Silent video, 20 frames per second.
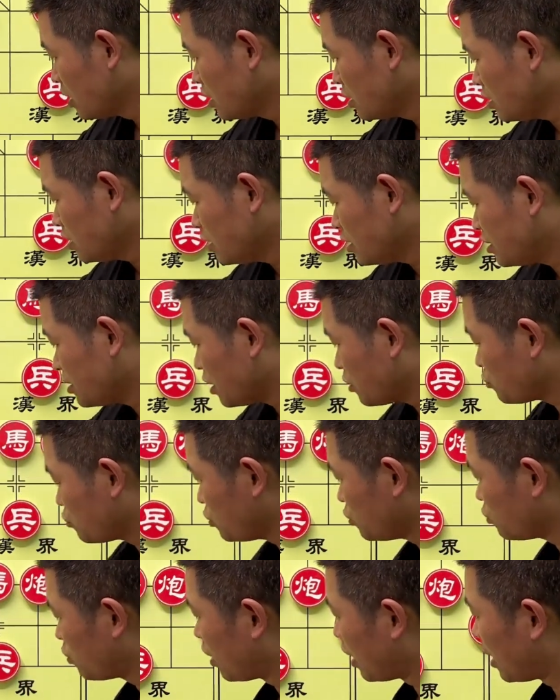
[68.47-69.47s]
这里将
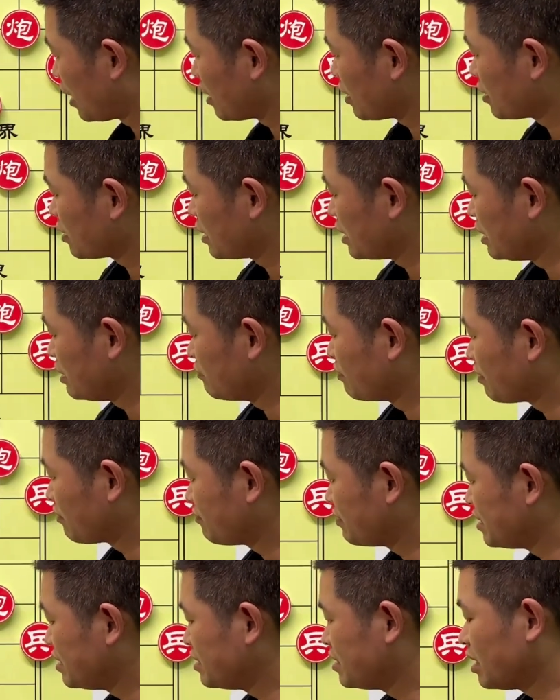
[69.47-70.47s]
军的话，黑方
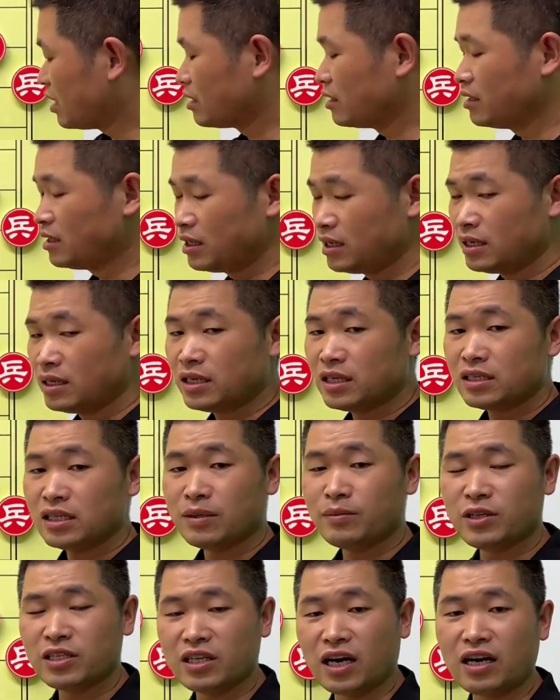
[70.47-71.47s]
飞象。那
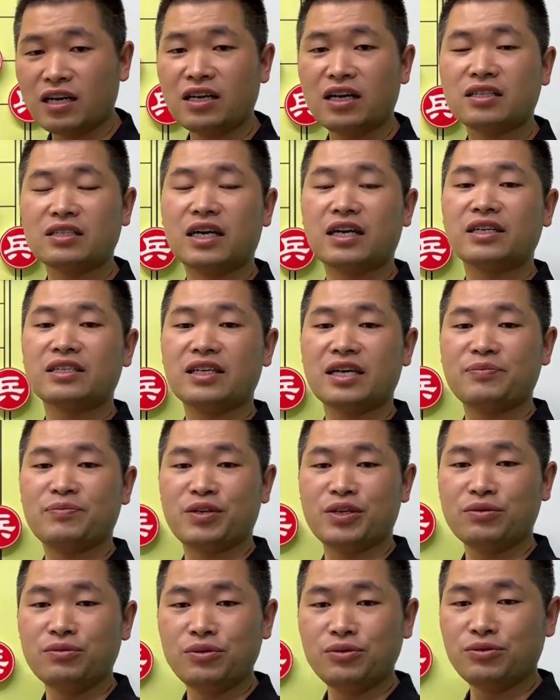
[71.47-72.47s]
么当然呢，在
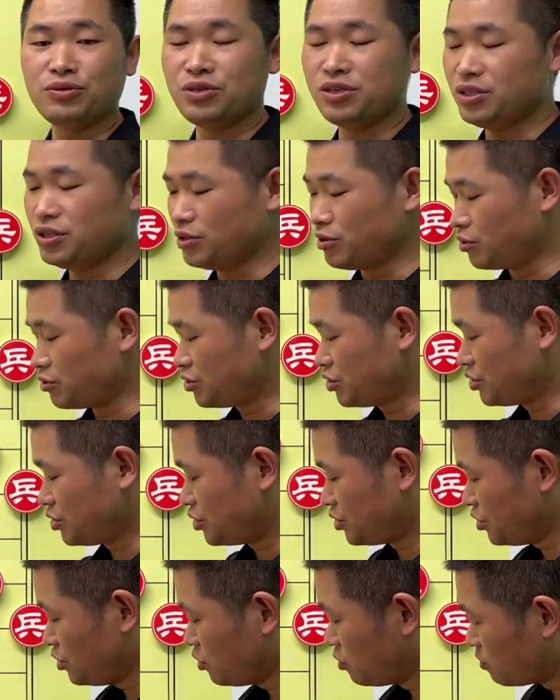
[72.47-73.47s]
评论区有
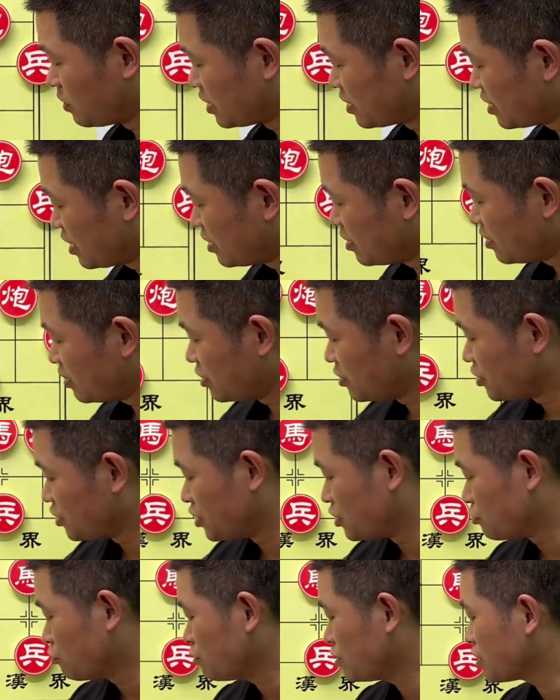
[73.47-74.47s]
棋友们在这里
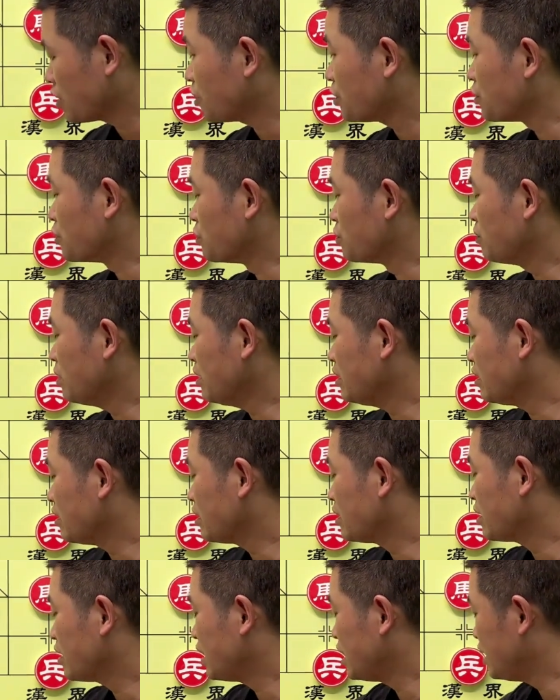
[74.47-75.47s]
提出一个疑问：
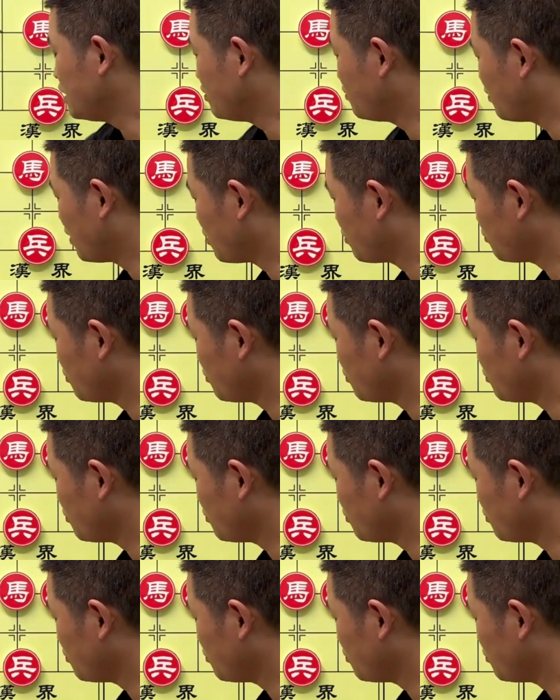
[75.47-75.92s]
黑方